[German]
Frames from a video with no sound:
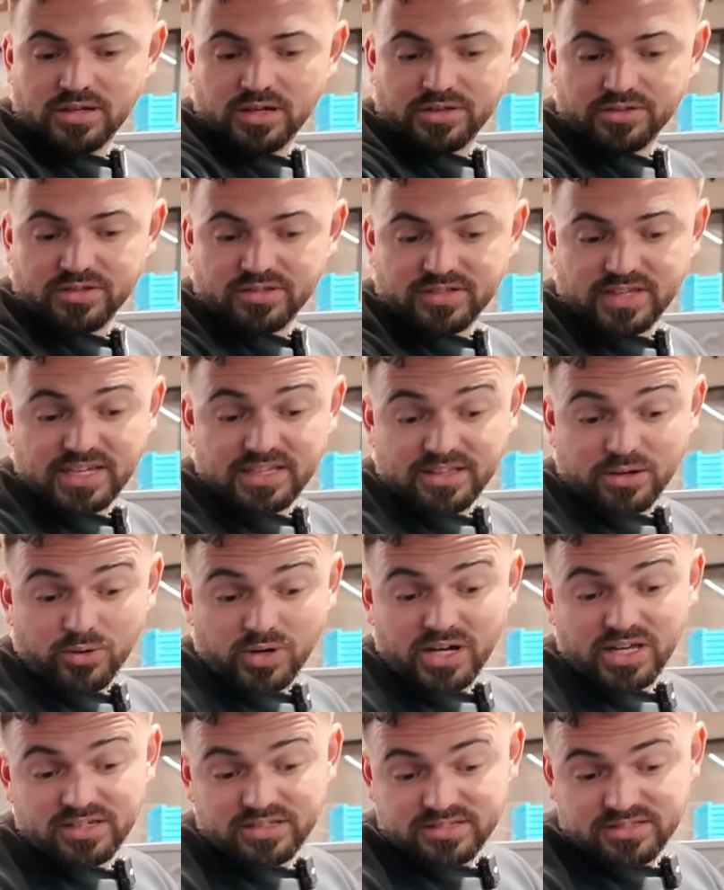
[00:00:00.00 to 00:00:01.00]
Also es geht
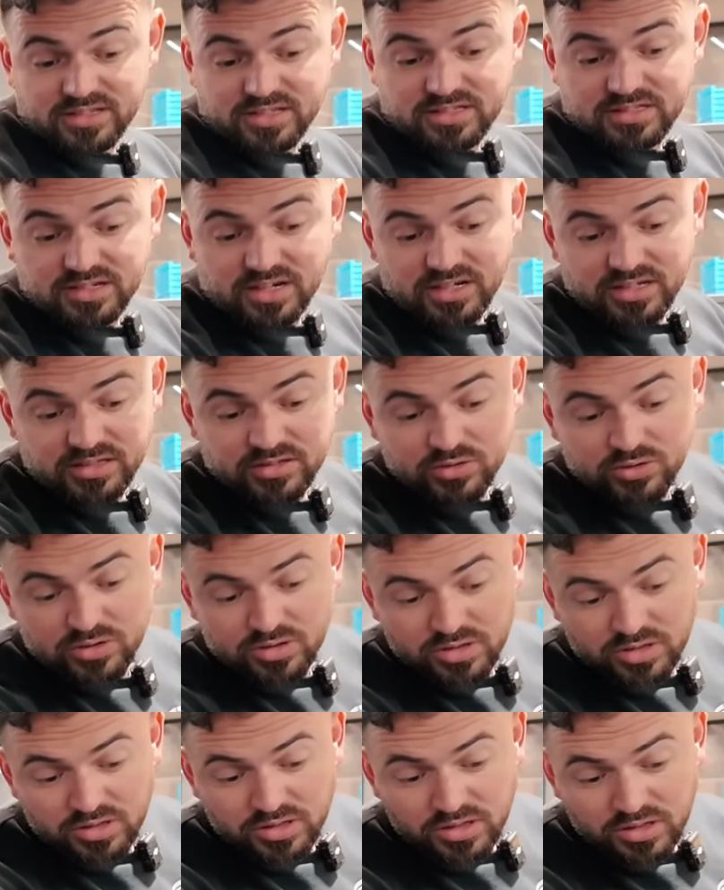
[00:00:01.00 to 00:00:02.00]
auch alles.
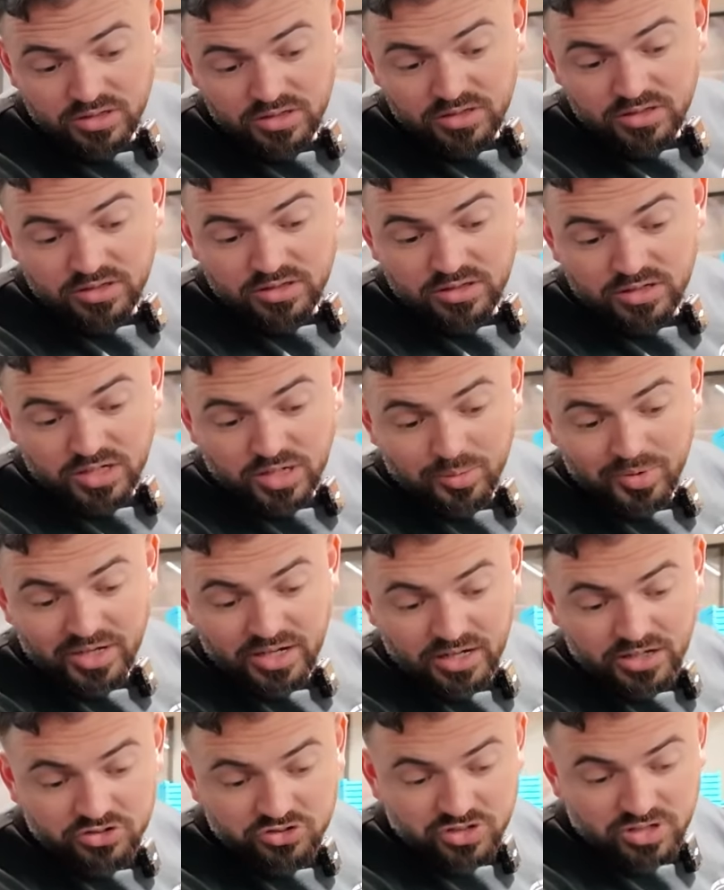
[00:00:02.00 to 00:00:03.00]
Sitzheizung. Hier kann man
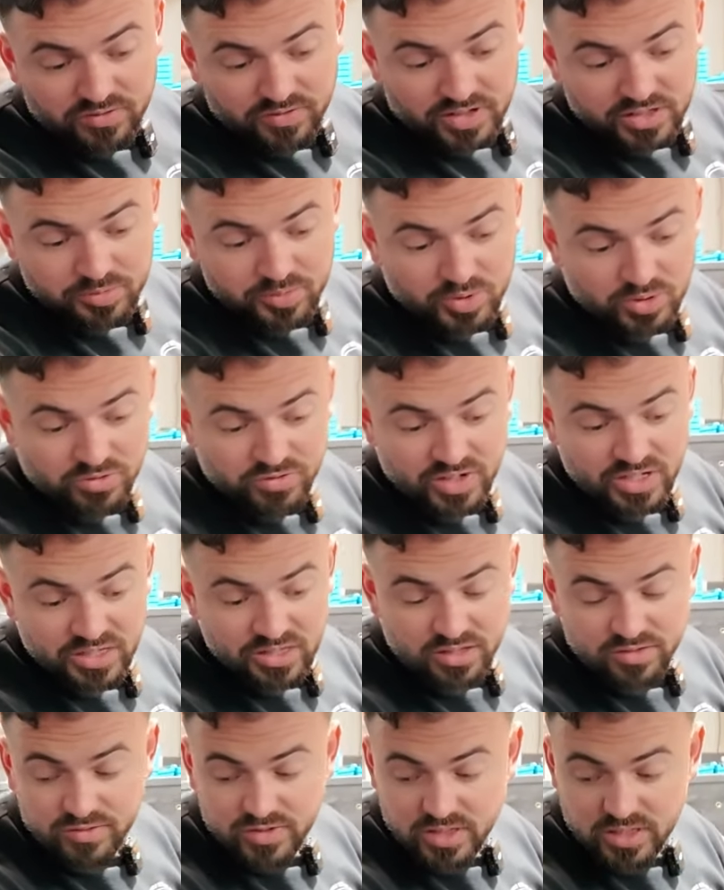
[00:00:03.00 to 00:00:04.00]
einstellen, was man noch
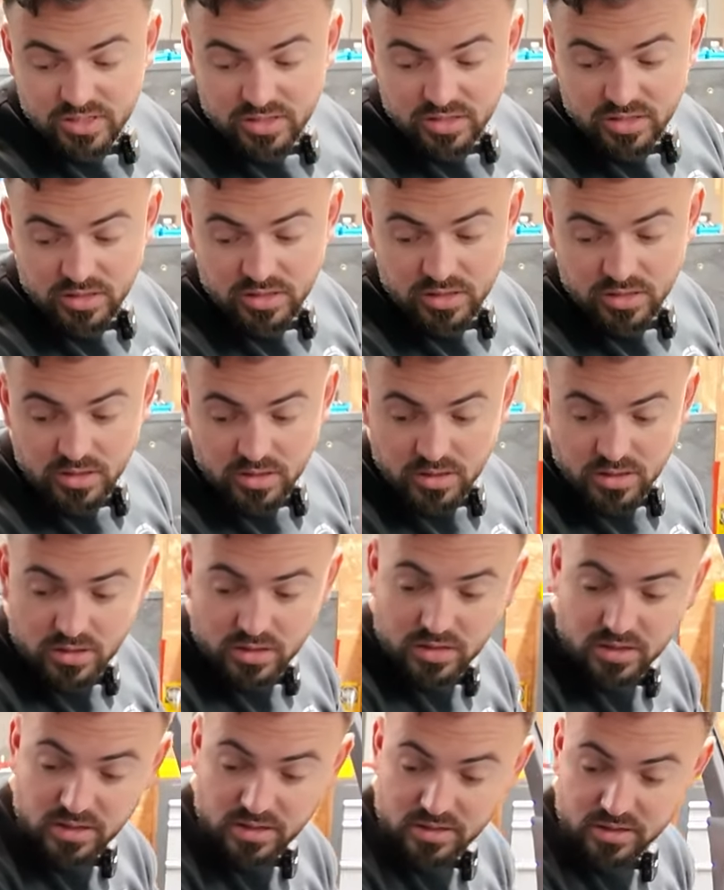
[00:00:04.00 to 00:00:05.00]
verändern will.
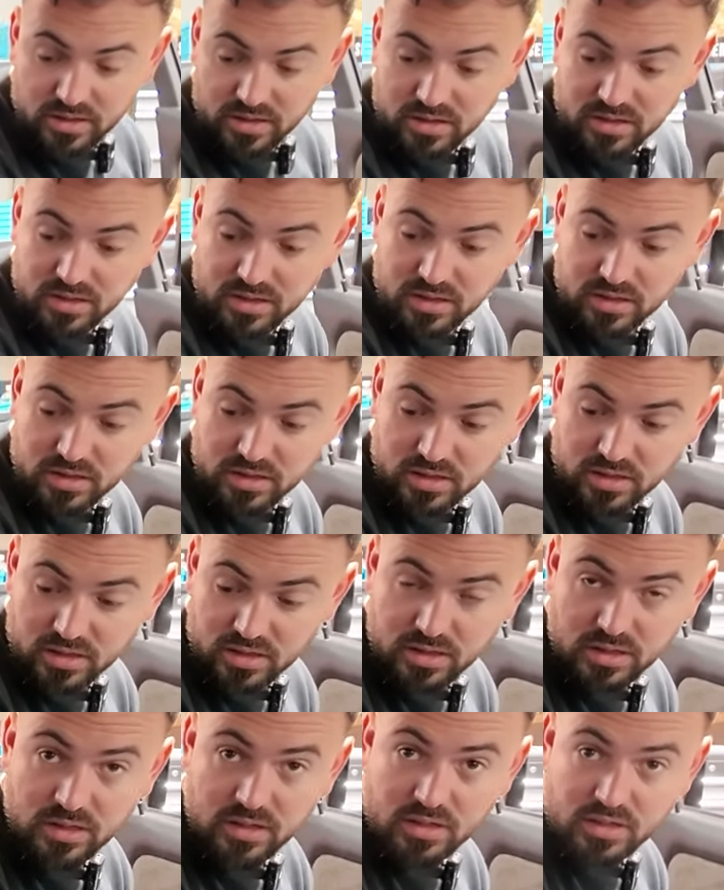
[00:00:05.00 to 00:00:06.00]
Ne? Welches
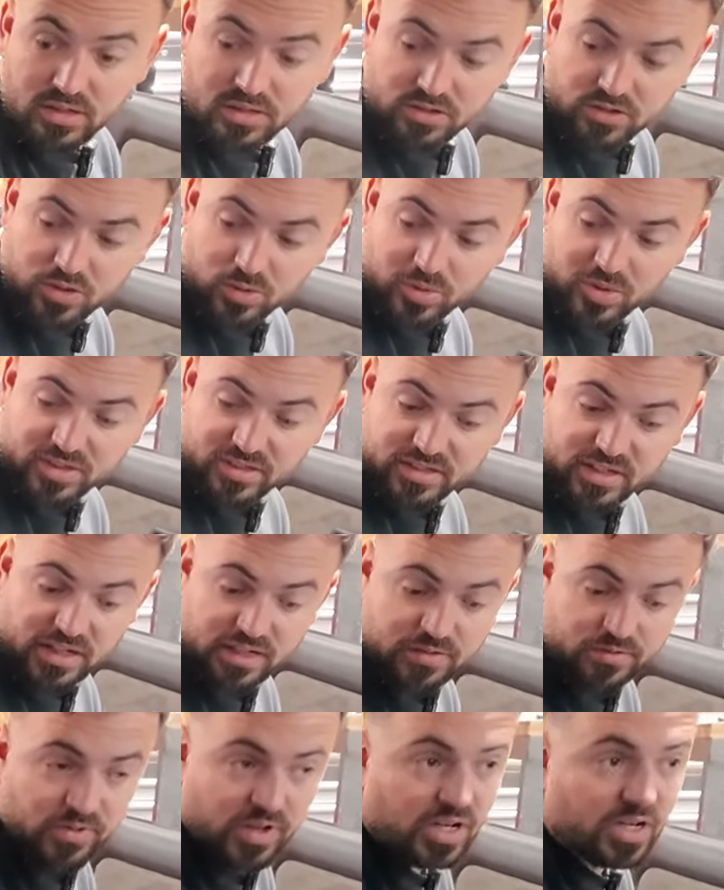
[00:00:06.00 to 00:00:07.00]
Baujahr? Schau mal,
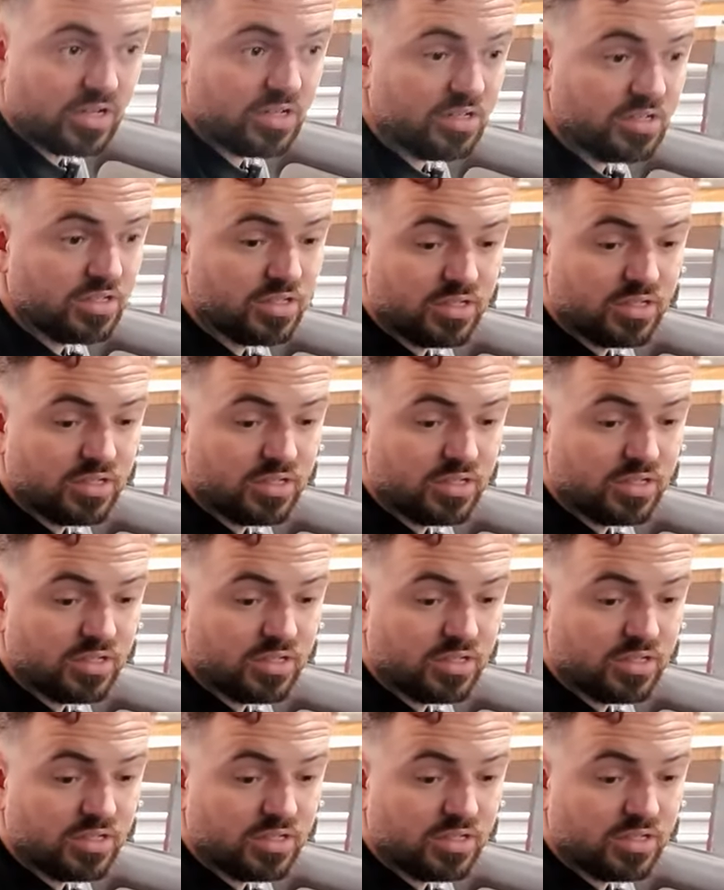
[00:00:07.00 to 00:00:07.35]
Seidenwang.